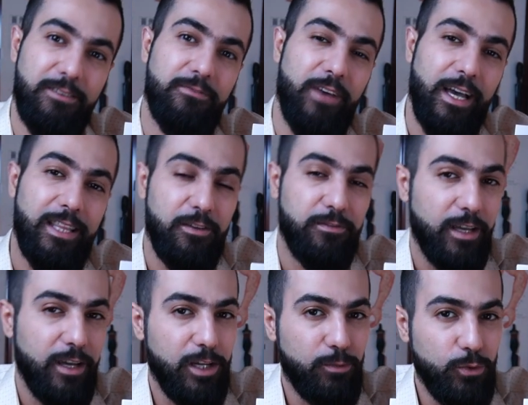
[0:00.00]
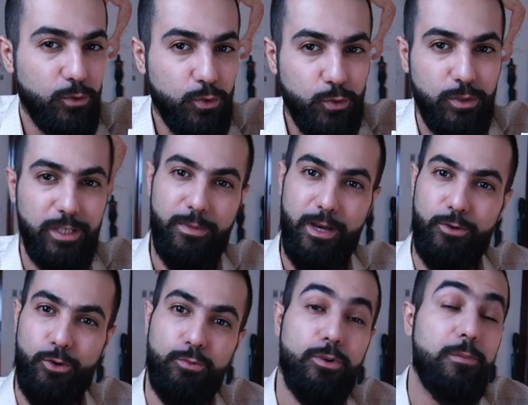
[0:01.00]
فأنا أفتخر بوجودي
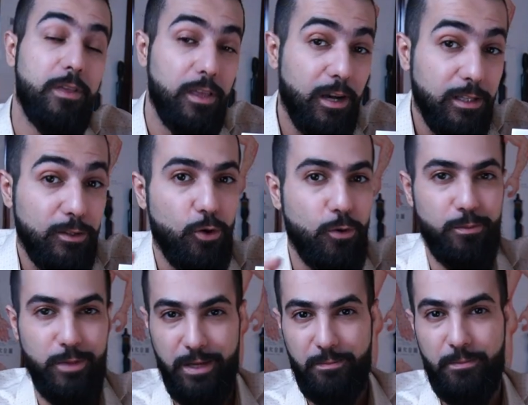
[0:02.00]
معكم وبثقتكم بي